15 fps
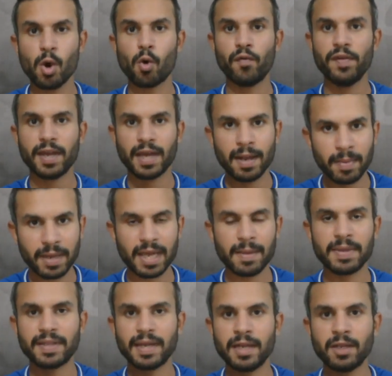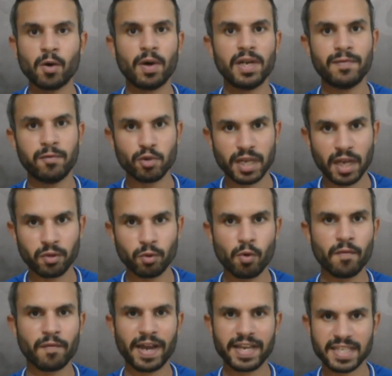وفي كلام كده بيتقال ان هو ليه فلوس
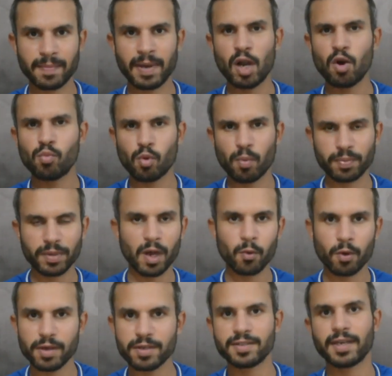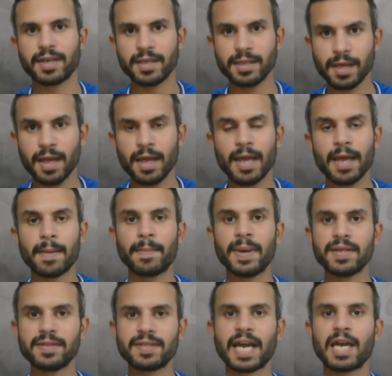عندهم فهيسيبها لهم وبتاع وقصه كده
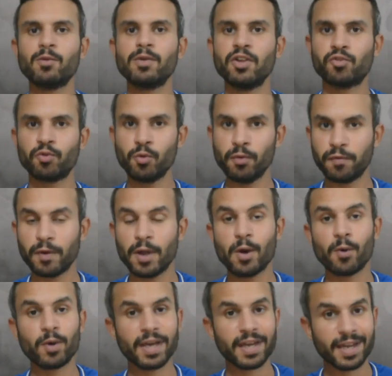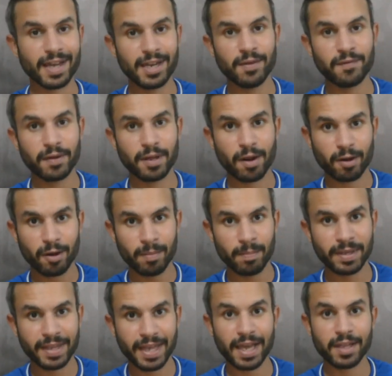بس خلونا نشوف ونتكلم في الارقام
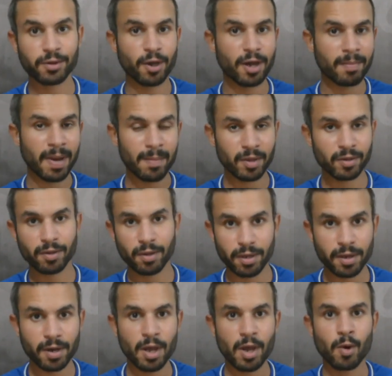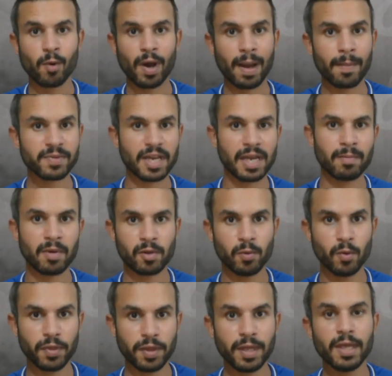بتاعه طاهر محمد طاهر وحمزه
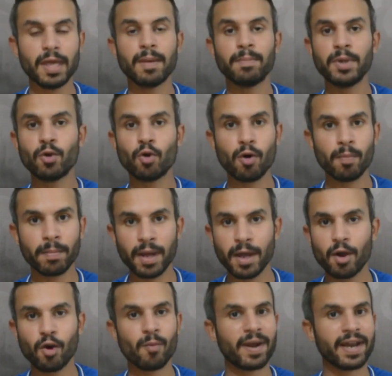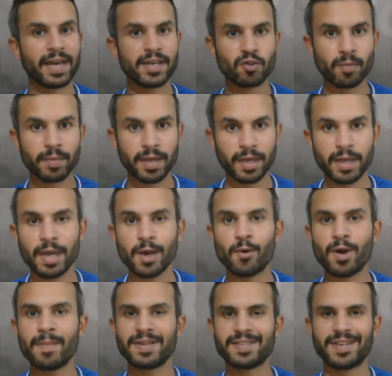المثلوثي مين هم تركيزهم ايه
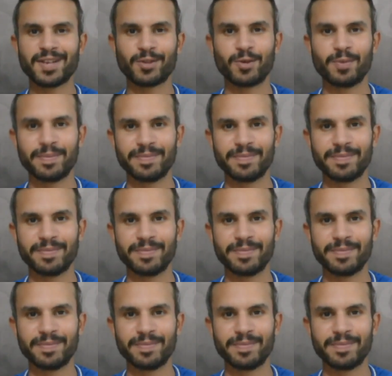وايه مسيرتهم